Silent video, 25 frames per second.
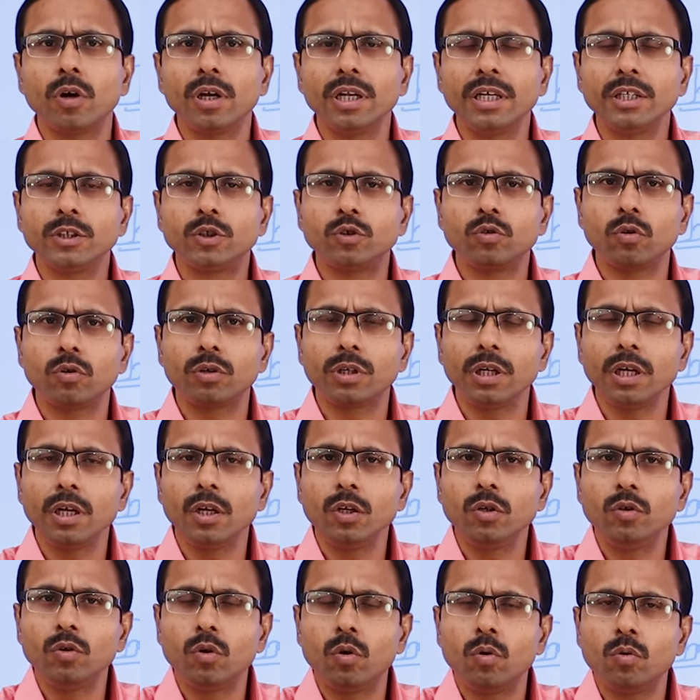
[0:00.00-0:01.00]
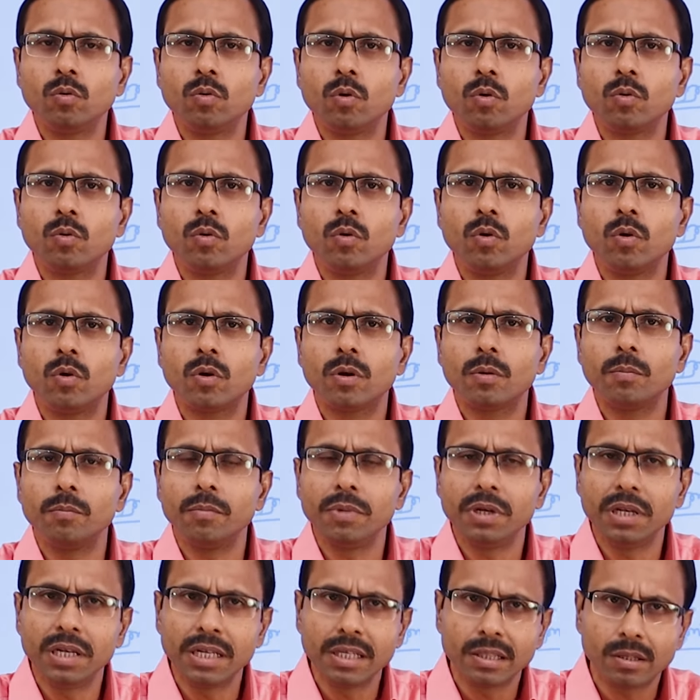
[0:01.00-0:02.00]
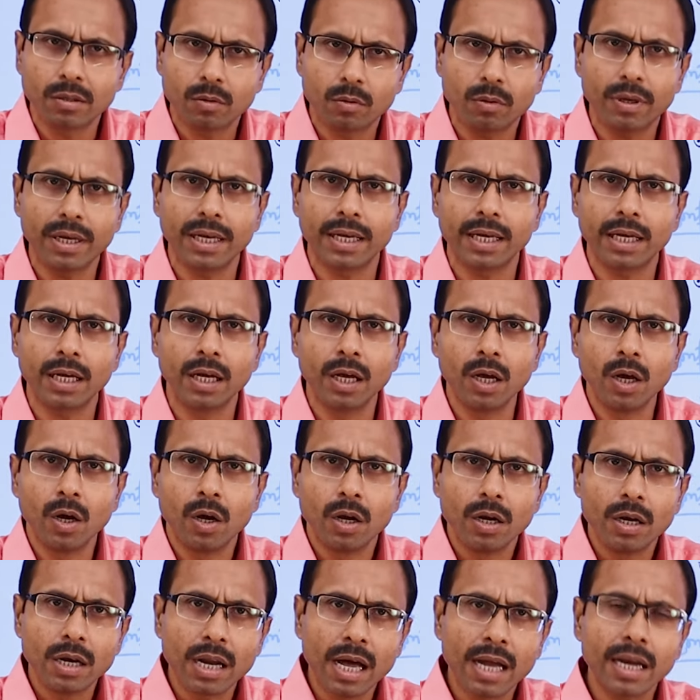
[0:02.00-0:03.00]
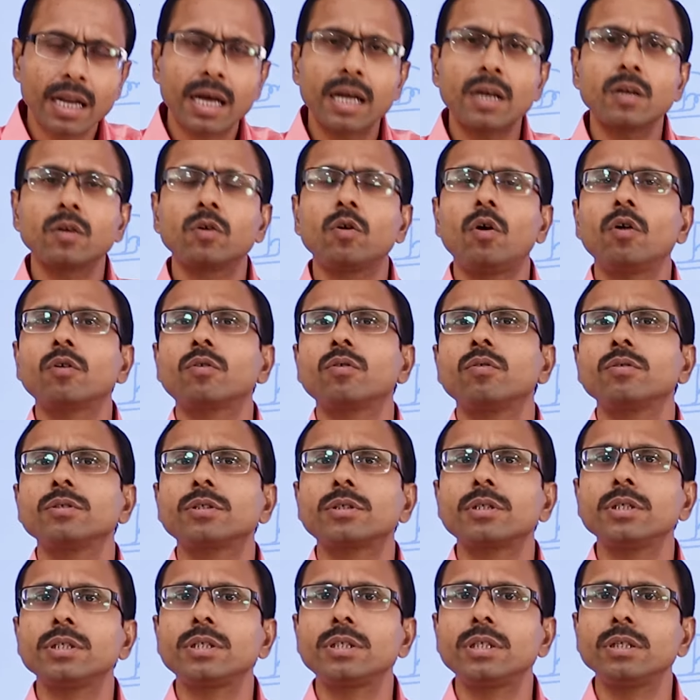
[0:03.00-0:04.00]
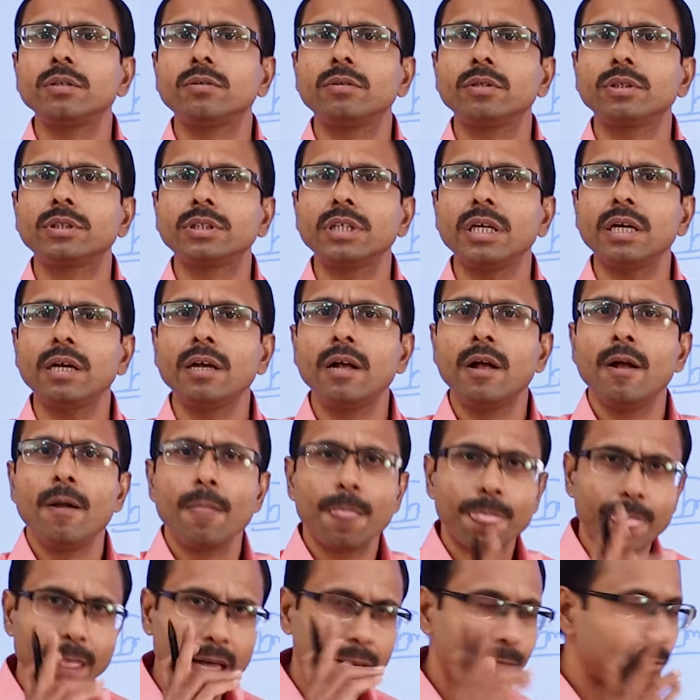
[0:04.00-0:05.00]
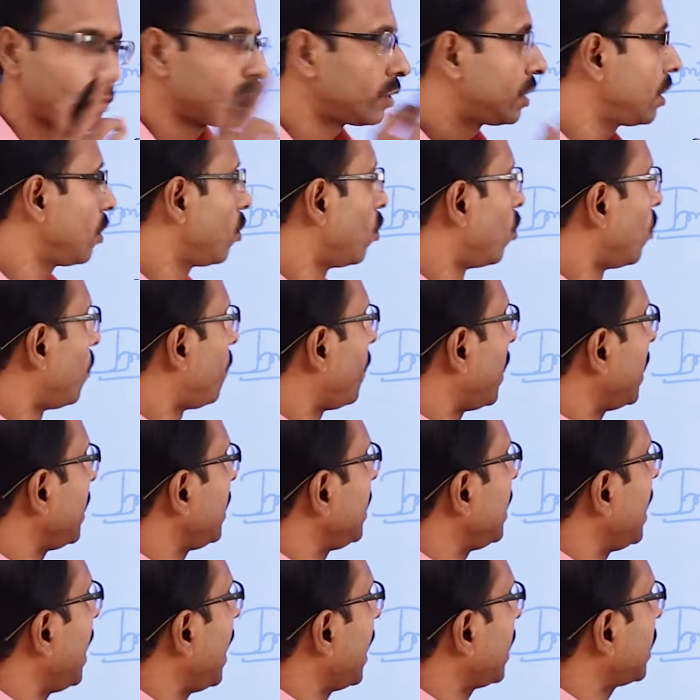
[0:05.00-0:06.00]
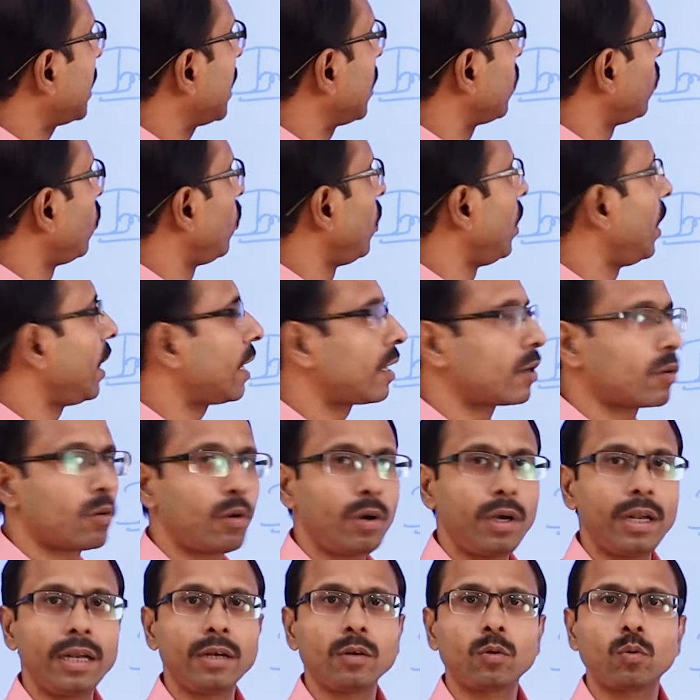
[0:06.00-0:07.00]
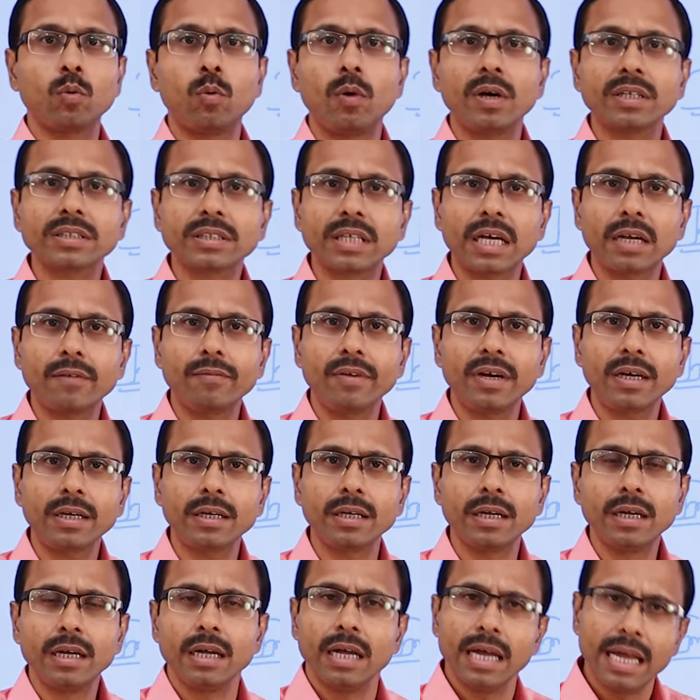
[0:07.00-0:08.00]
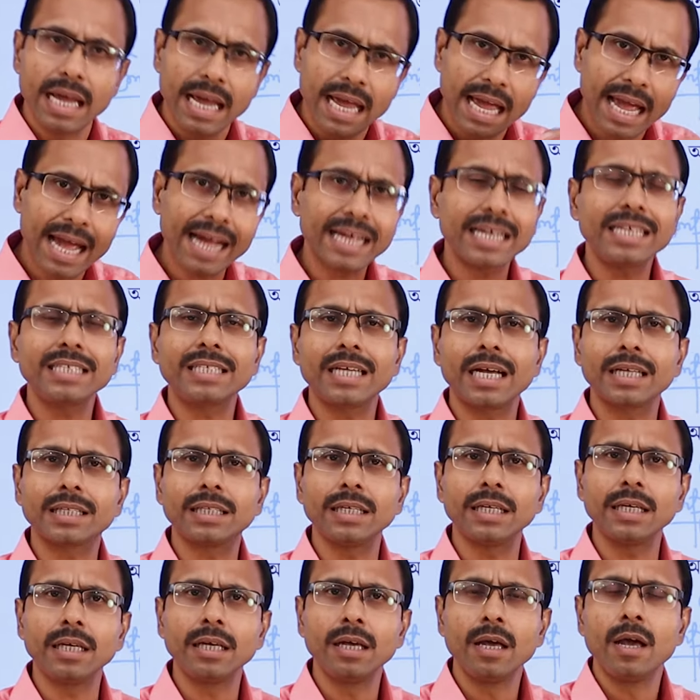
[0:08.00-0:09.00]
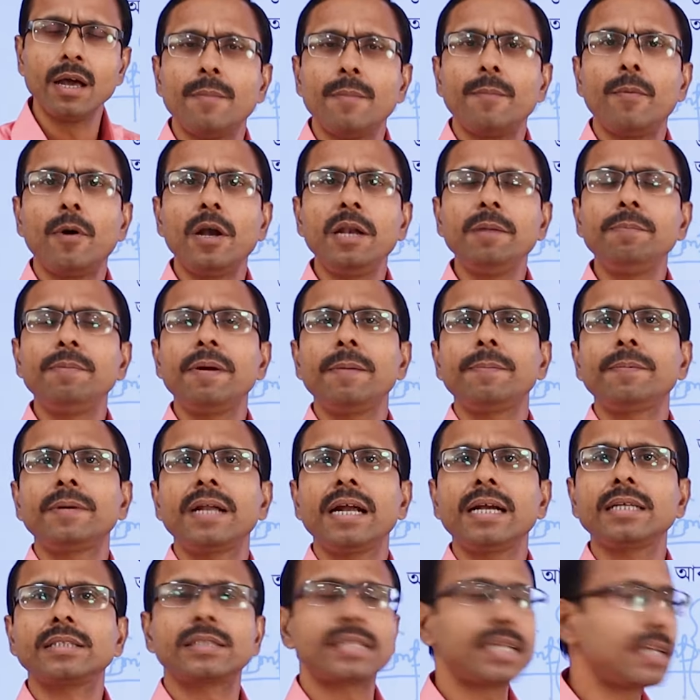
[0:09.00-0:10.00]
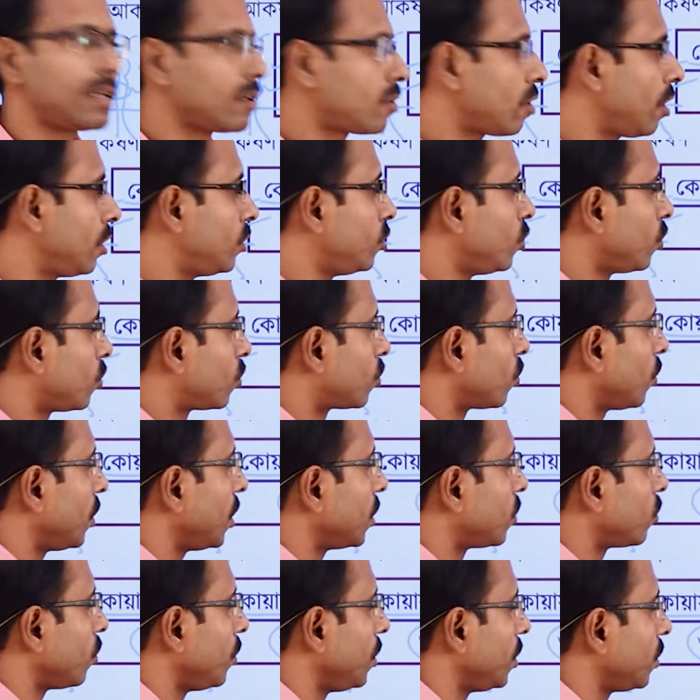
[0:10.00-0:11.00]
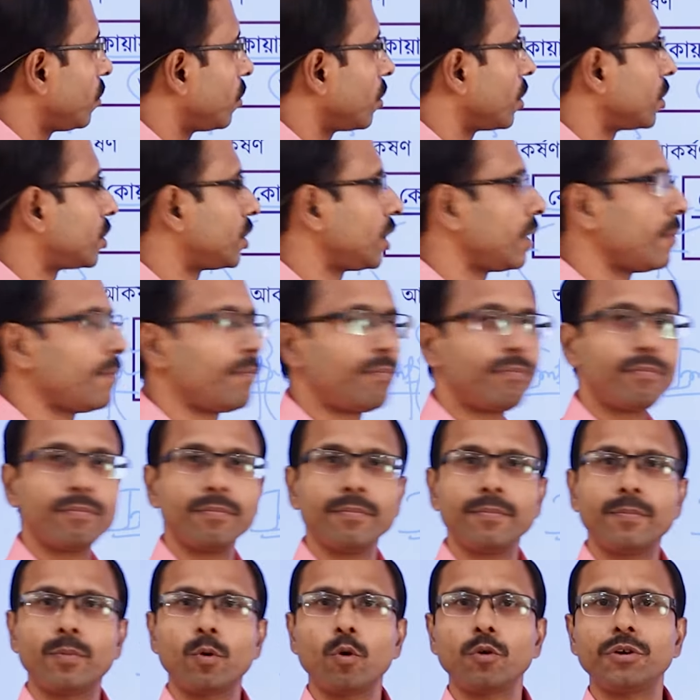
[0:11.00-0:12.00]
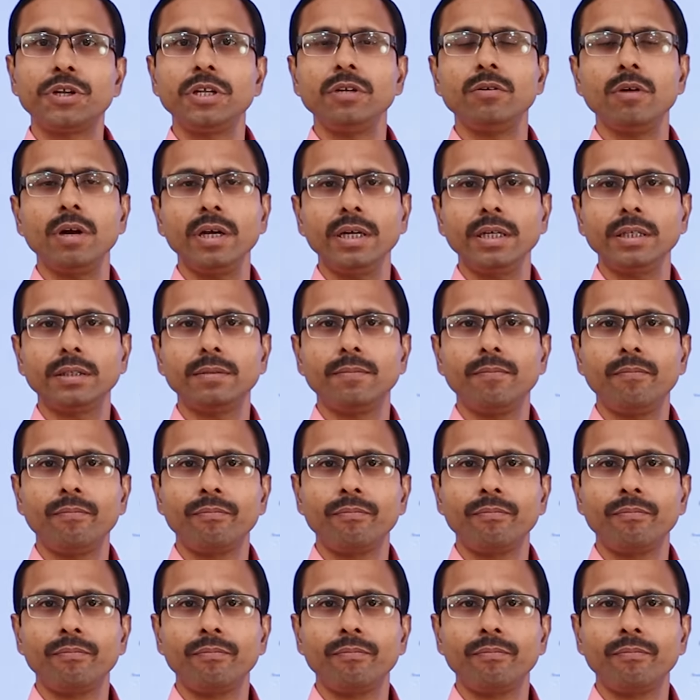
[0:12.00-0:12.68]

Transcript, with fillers: জলে জটিল যৌগগুলোর মিলিত হয়ে নানান গঠন সৃষ্টি করছে তার মধ্যে ওপারিন একটার উল্লেখ করলেন কোয়াসার্ভেট একই সাথে পলিপেপটাইড শৃঙ্খল যুক্ত হয়ে তৈরি করেছে প্রোটিনয়েড